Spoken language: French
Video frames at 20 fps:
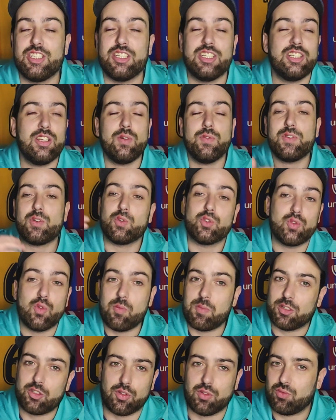J'ai déjà envie qu'on
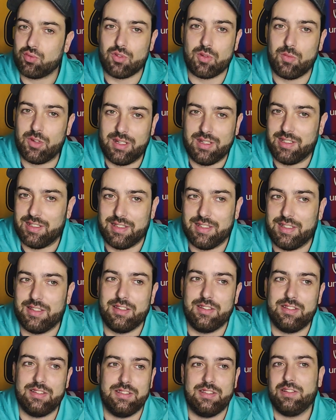soit au match retour, moi,
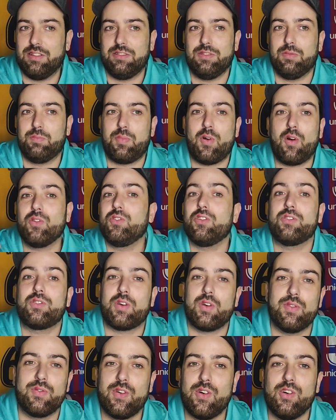euh, de prendre
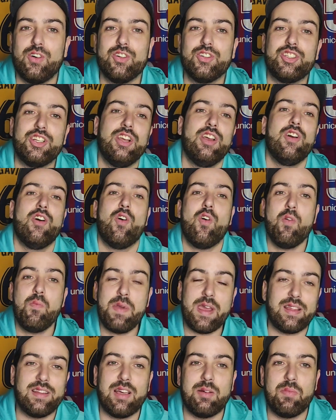notre revanche au
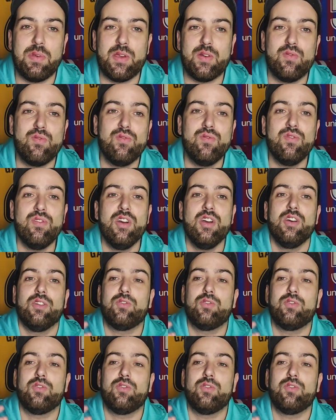Bernabeu,